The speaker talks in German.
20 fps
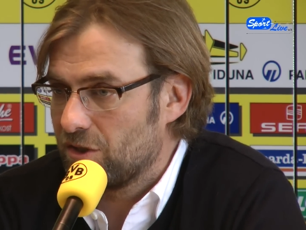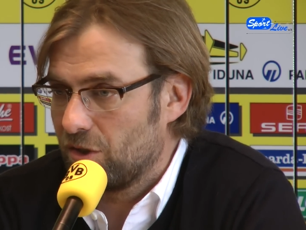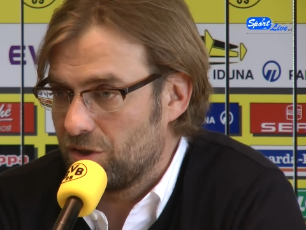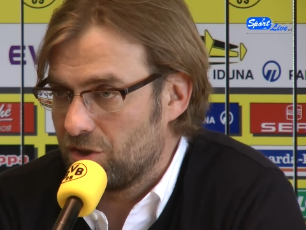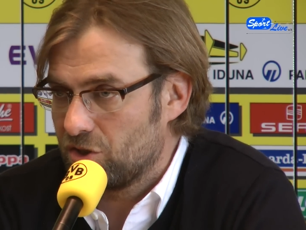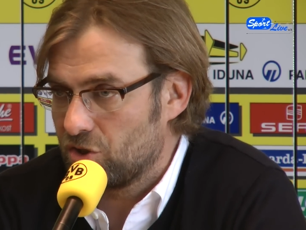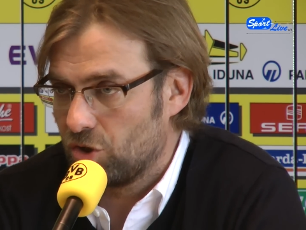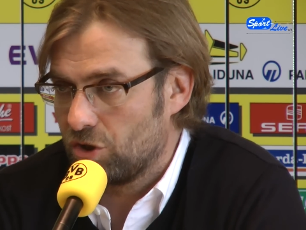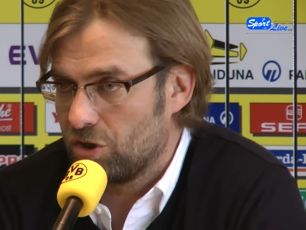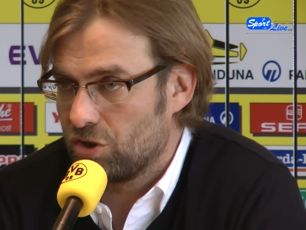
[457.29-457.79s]

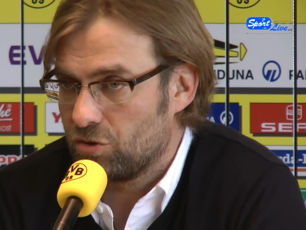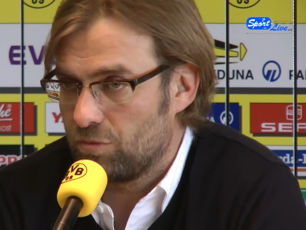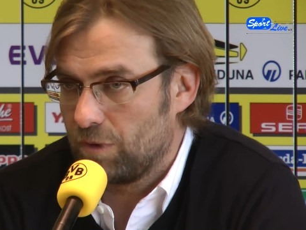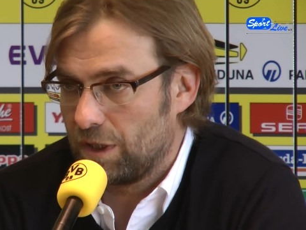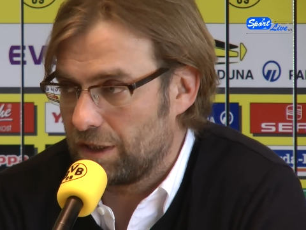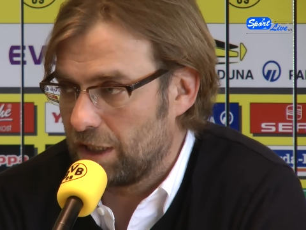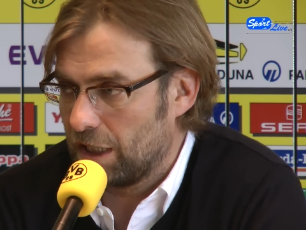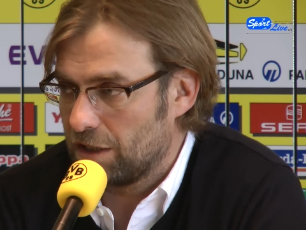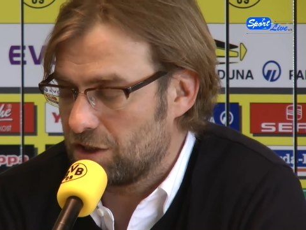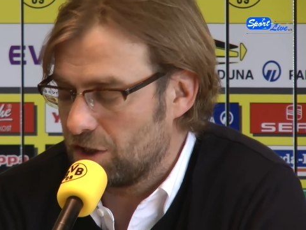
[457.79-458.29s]
sonst, sondern es
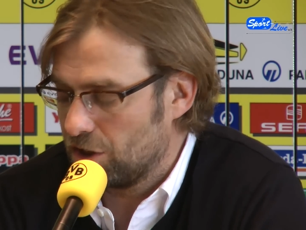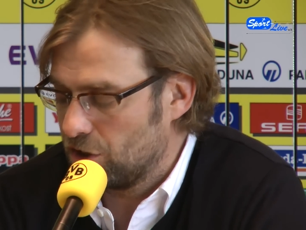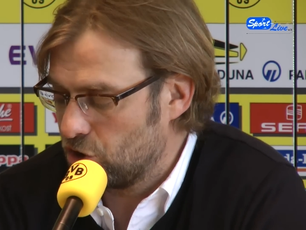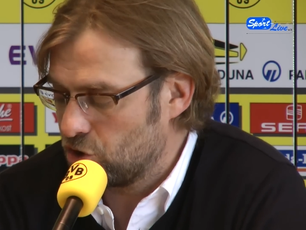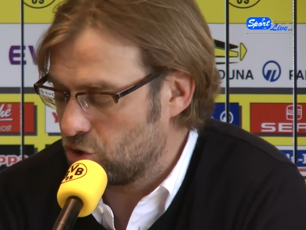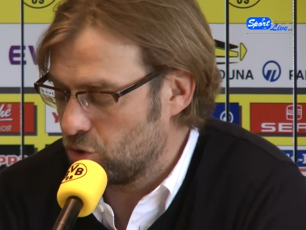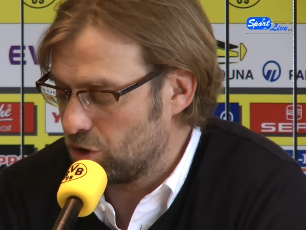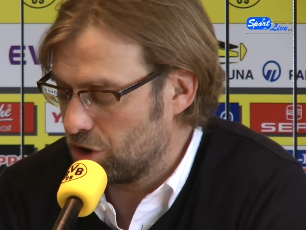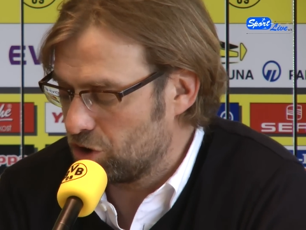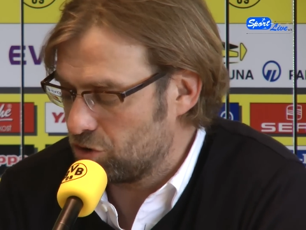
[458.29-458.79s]
war tatsächlich
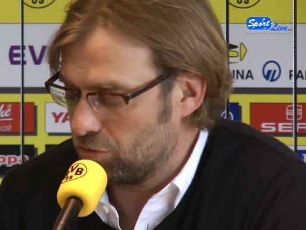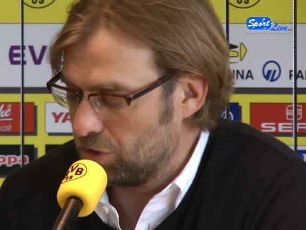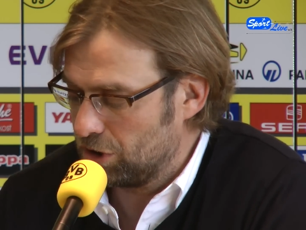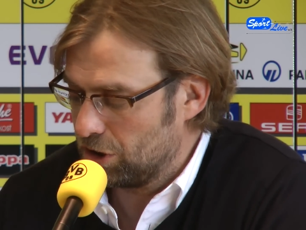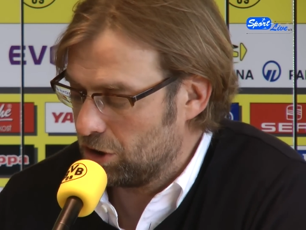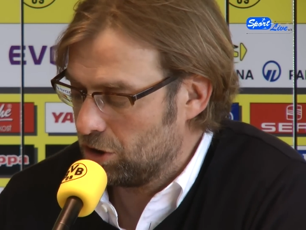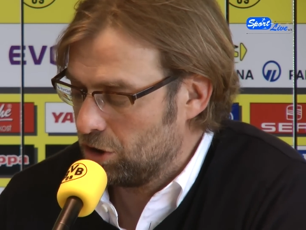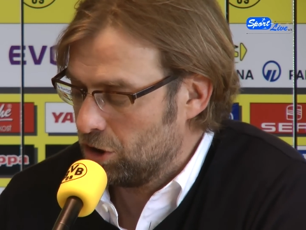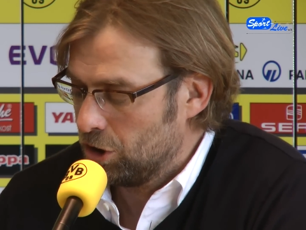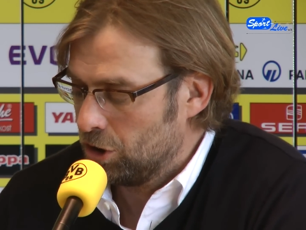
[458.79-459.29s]
so, dass
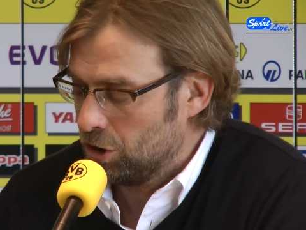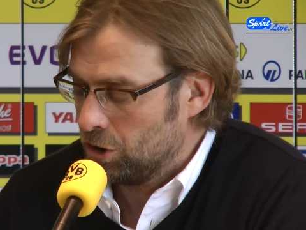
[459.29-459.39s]
wir